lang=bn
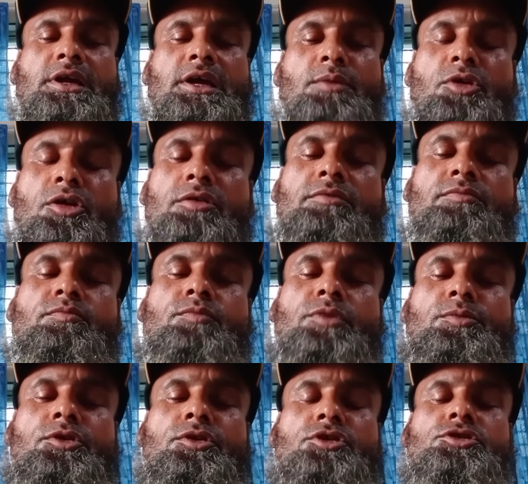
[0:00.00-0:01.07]
এবং
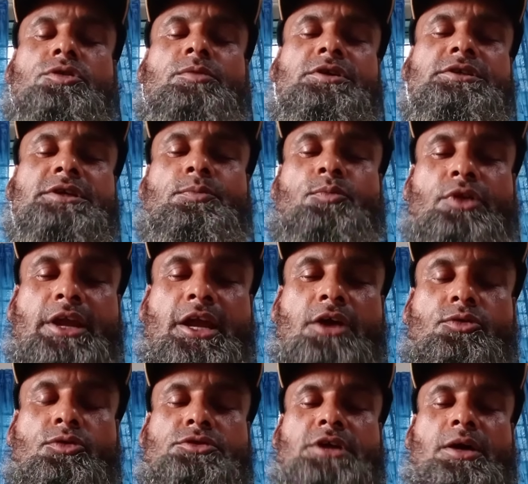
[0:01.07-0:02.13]
বিভিন্ন সময়ের যে
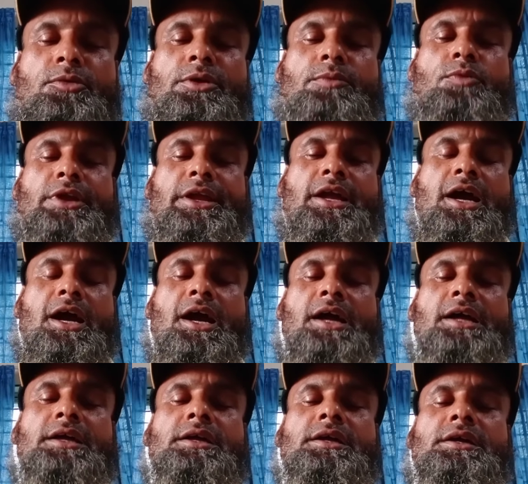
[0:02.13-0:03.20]
পরীক্ষাগুলো সাময়িক পরীক্ষা
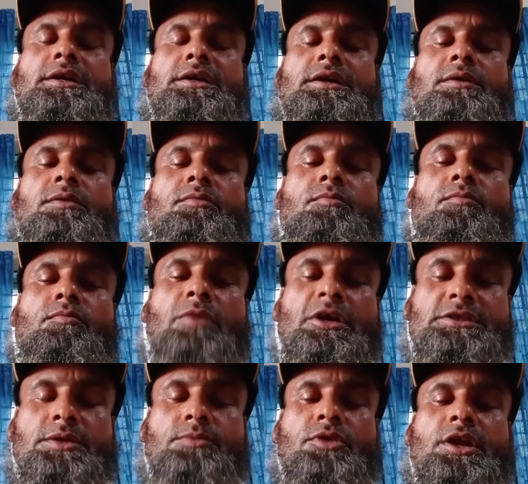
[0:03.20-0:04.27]

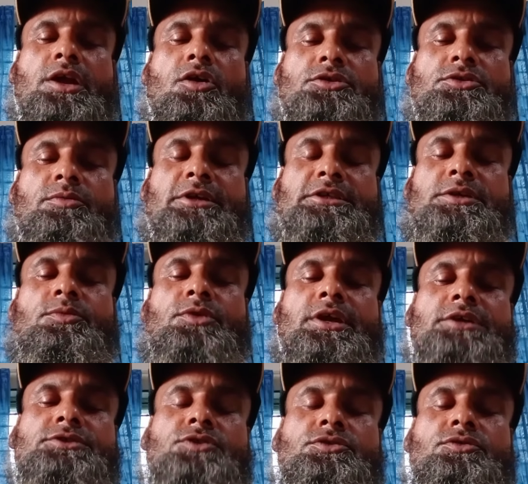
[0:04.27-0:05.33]
বার্ষিক পরীক্ষা অর্ধবার্ষিক
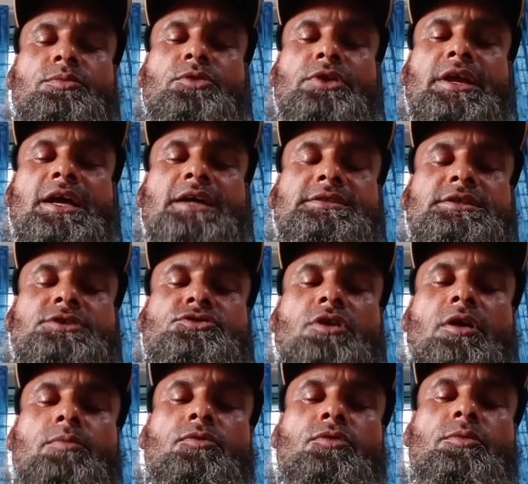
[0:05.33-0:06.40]
পরীক্ষা যত পরীক্ষা আছে
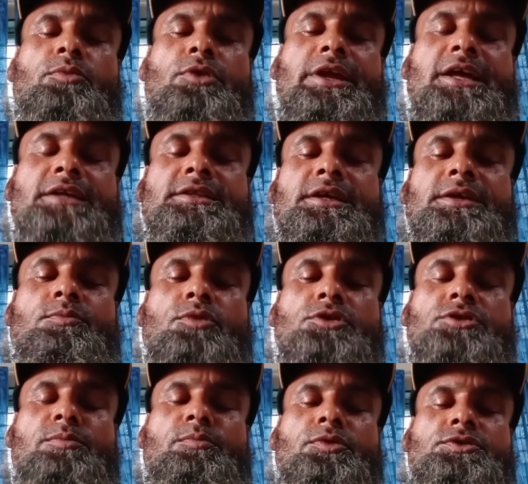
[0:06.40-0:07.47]
সবগুলো পরীক্ষাতেই
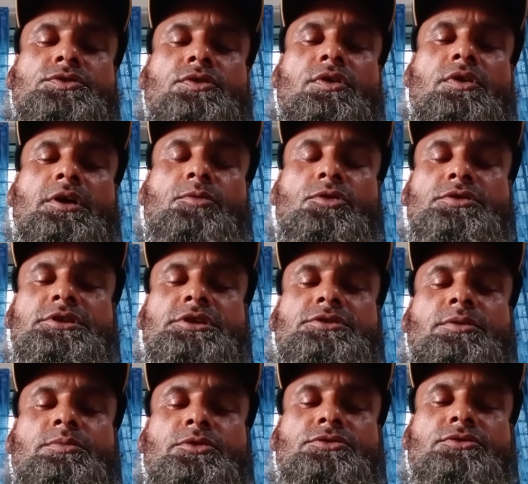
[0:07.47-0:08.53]
প্রথম পত্র এবং
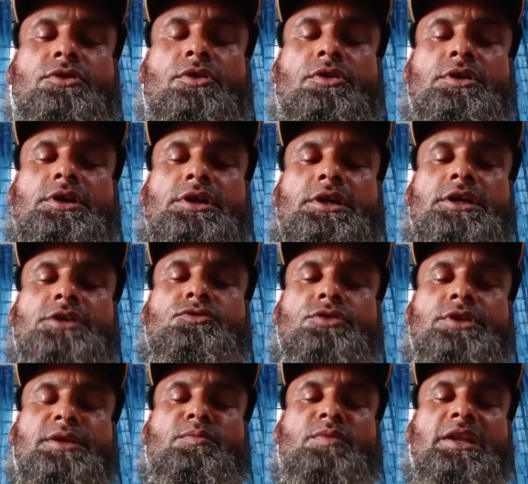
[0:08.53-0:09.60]
দ্বিতীয় পত্র এই
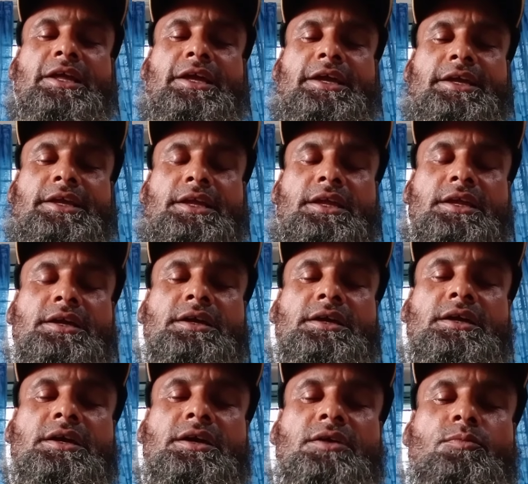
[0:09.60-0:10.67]
দুটি মিলিয়েই
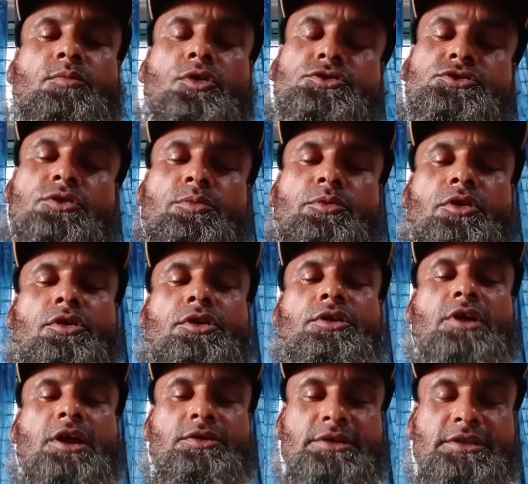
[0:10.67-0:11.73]
প্রশ্ন প্রণয়ন
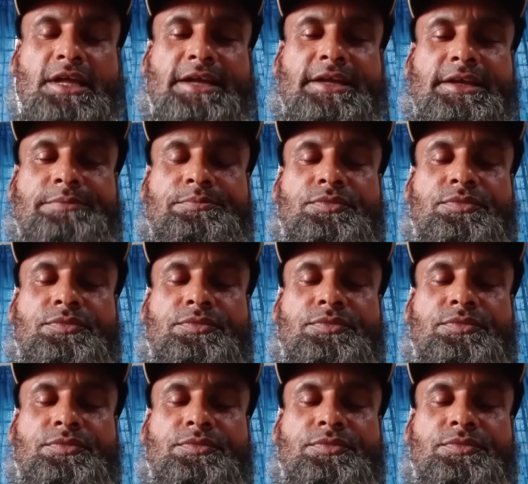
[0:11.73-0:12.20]
করা হয়ে থাকে